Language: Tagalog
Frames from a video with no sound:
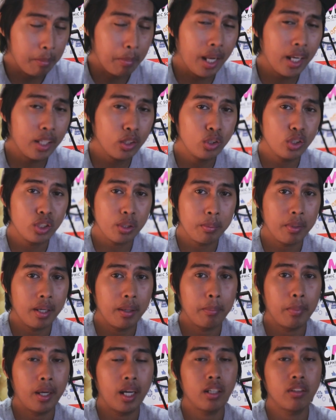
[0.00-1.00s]
para doon sa
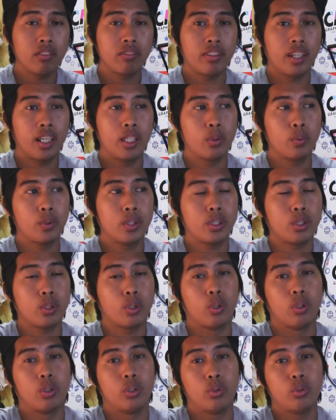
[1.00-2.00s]
mga bagong followers
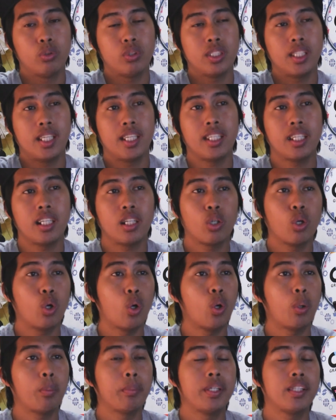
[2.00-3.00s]
ko, doon sila
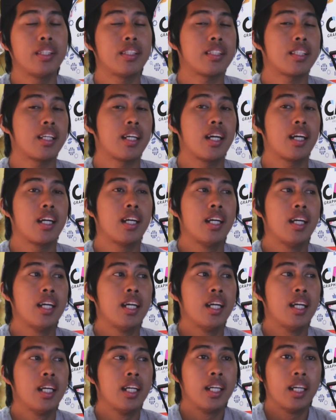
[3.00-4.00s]
nagko-comment sa
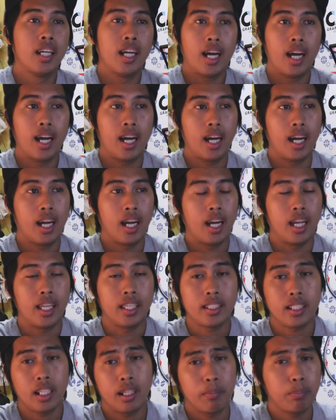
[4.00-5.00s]
uh,
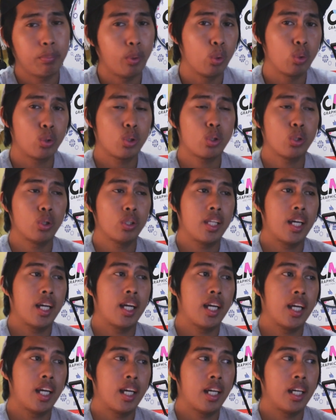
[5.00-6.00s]
isang post ko
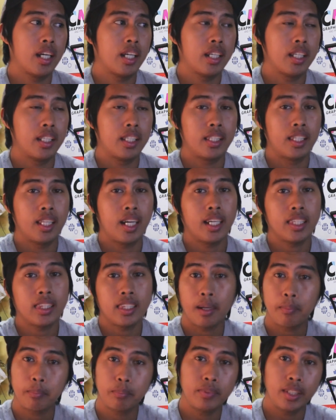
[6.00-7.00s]
na
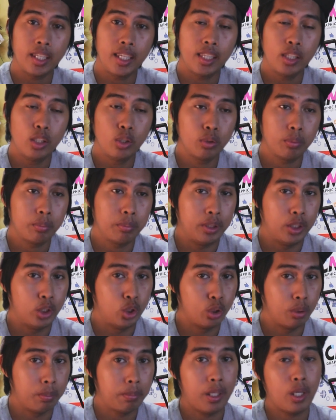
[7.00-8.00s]
naka-thumbnail yung
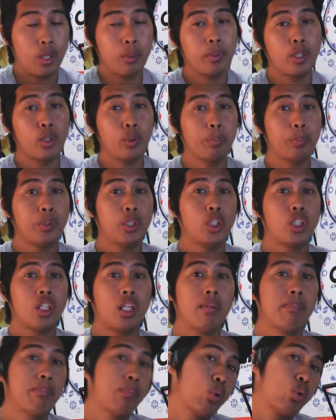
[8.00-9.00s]
video. Pero may
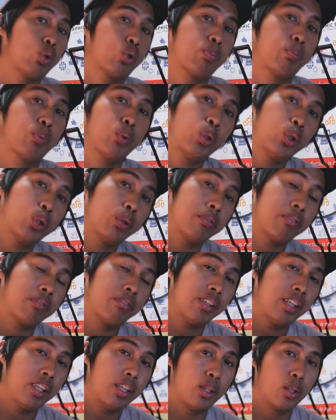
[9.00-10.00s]
official post po yung
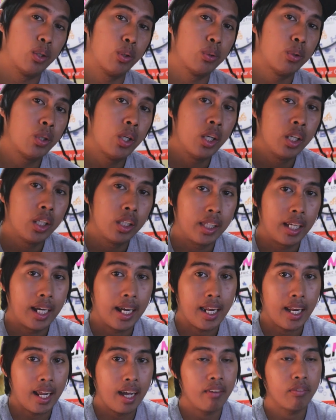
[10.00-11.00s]
video ng
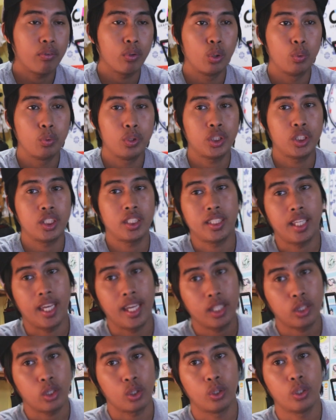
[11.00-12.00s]
raffle which is
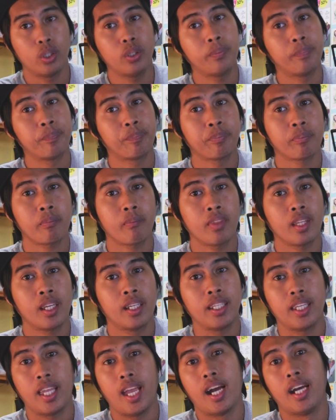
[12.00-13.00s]
eto.
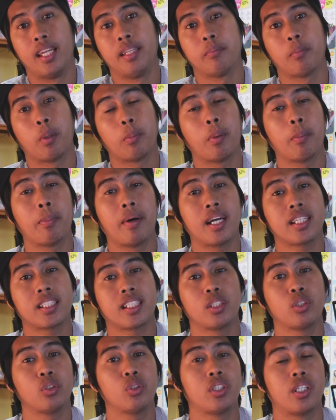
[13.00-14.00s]
Yan,
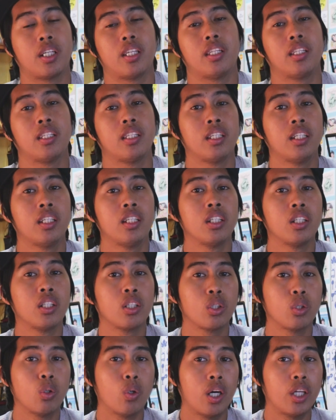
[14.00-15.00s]
mababasa nyo dyan
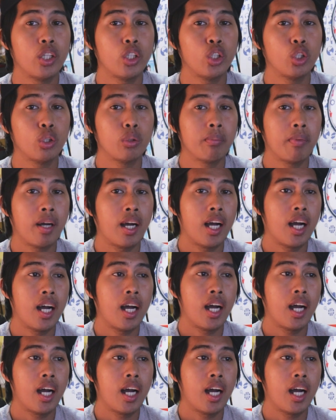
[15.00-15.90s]
kung ano yung mga